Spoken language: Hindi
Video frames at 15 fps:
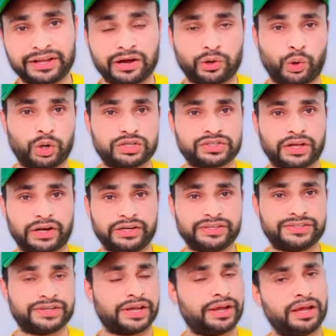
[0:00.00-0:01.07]
का कोर्स कर
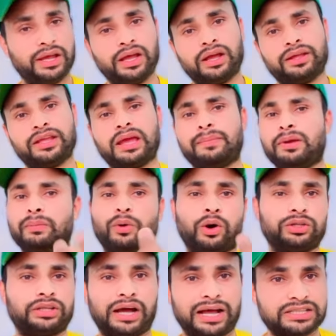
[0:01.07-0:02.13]
लीजिए ये भी
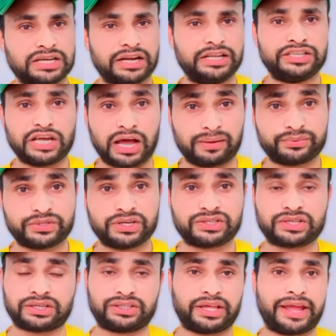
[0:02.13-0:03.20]
बहुत आसानी से आप सीख
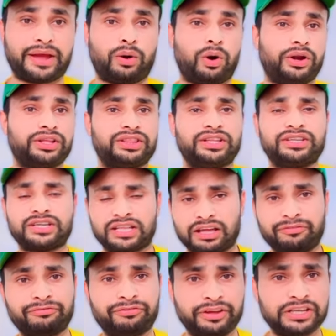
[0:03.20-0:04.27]
सकते हैं और इतनी ज़्यादा
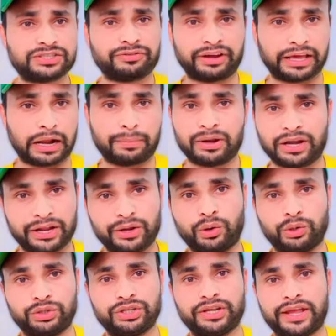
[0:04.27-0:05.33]
फीस वगैरह भी नहीं
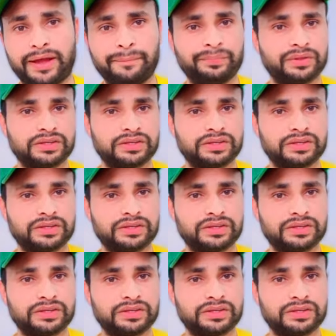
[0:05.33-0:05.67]
होती है